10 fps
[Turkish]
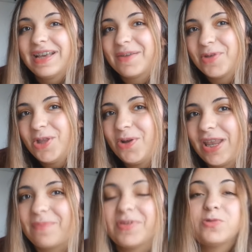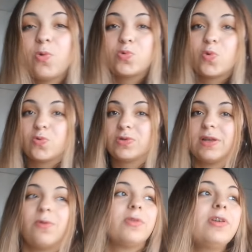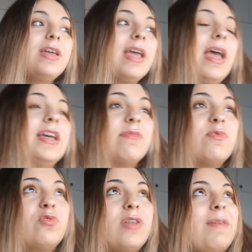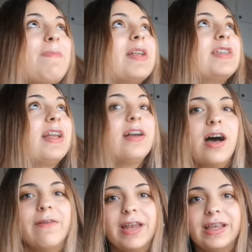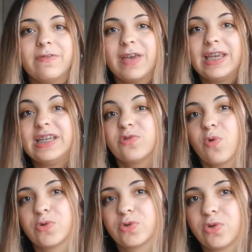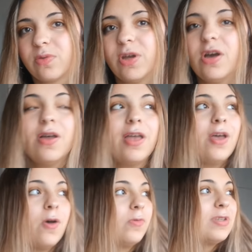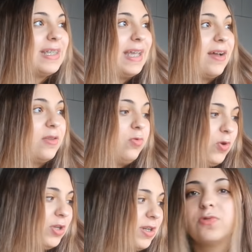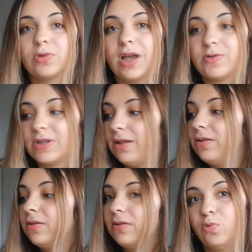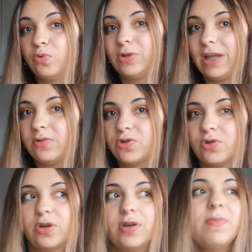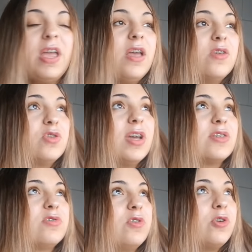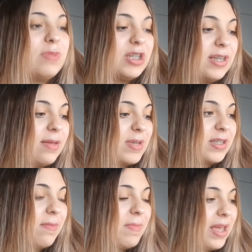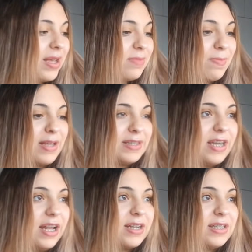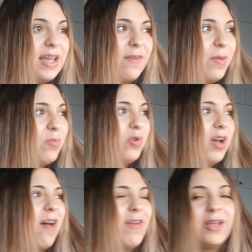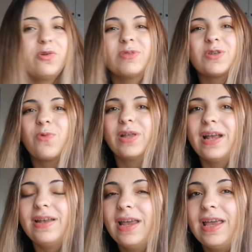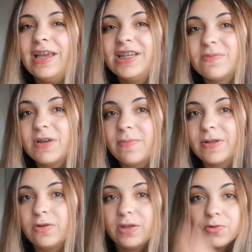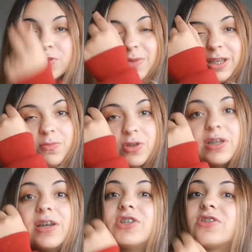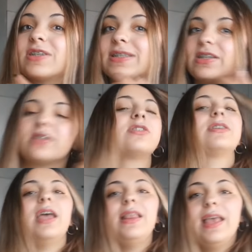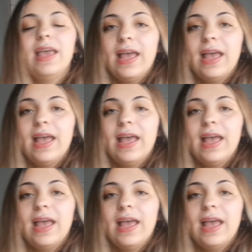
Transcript: kapıyı da öyle yaptık. Çok çok güzel oldu. Şimdi şuradaki pencere kahverengi ve hiç hoş durmuyor. Onu siyaha boyayayım. Çok daha güzel durur diye düşünüyorum. Çünkü açıyorum işte masam beyaz, bazı şeyler siyah ve bunun kahverengi olması o kadar içimi kapatıyor ki hoşuma gitmiyordu açıkçası çalışırken.